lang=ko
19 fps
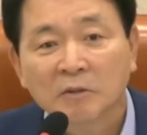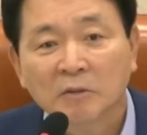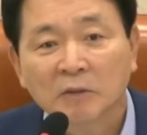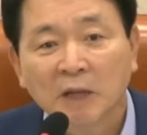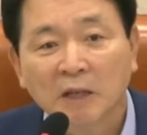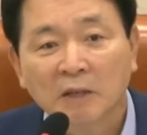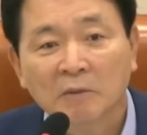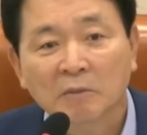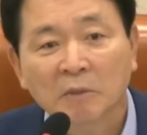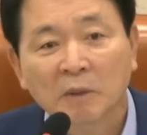
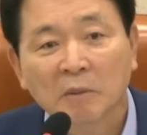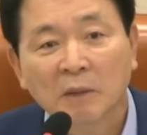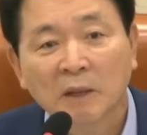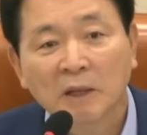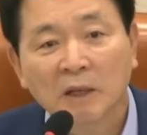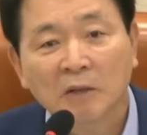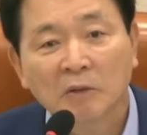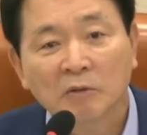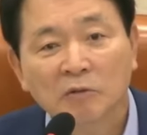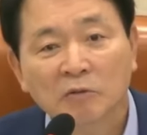또 다른
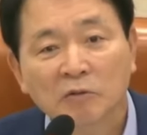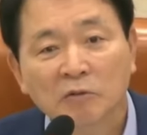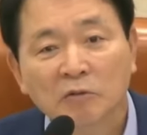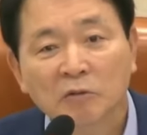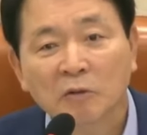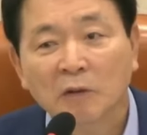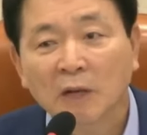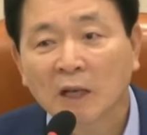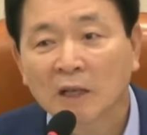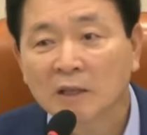법안하고
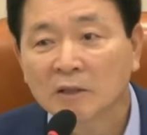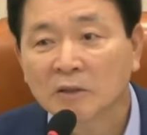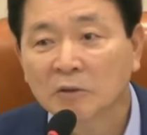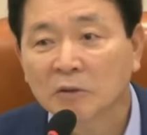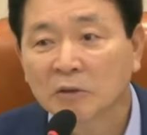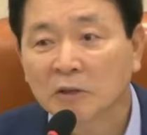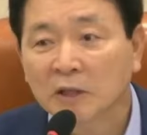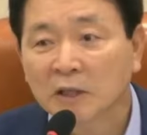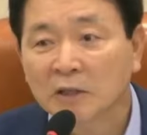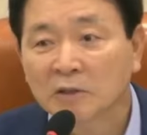
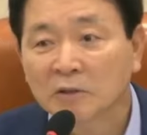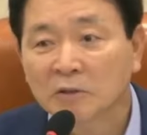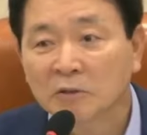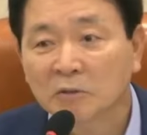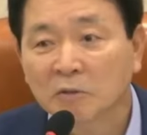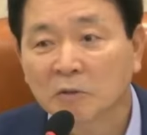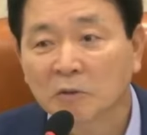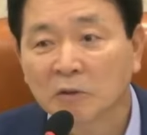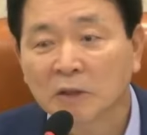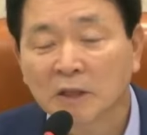충돌하는지 여러 가지를
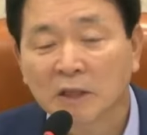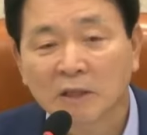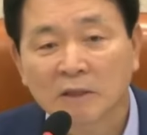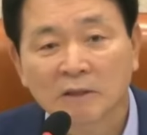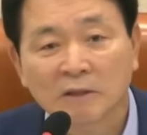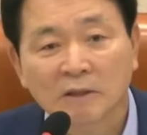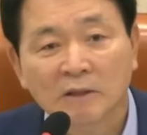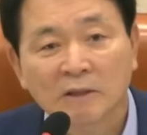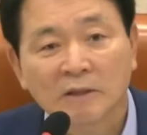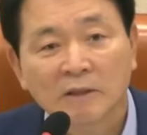좀
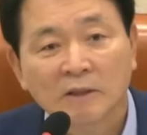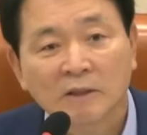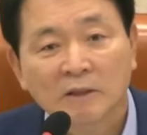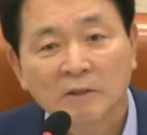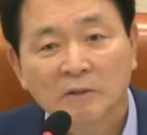고려해서